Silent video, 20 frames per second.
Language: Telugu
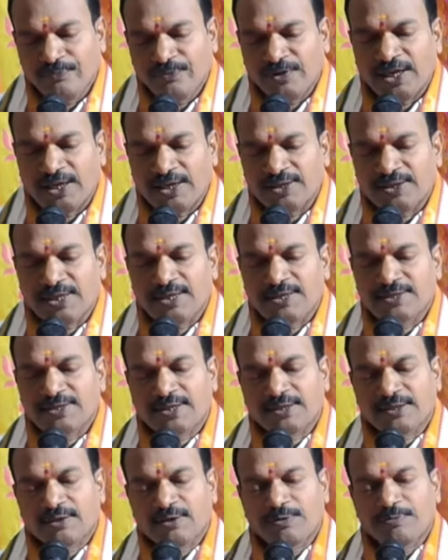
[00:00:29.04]
జయ ఇతర
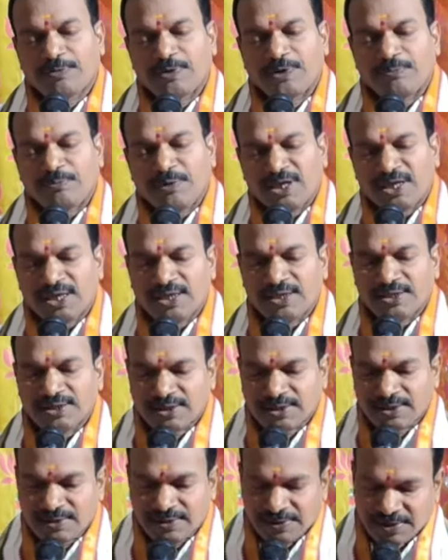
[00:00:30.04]
సద్గురు ప్రభు
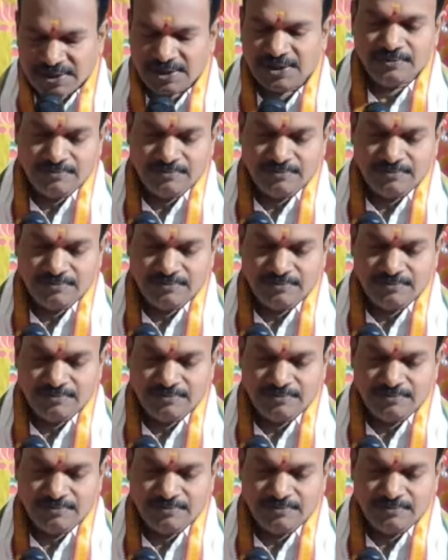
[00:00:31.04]
మహారాజు పూజ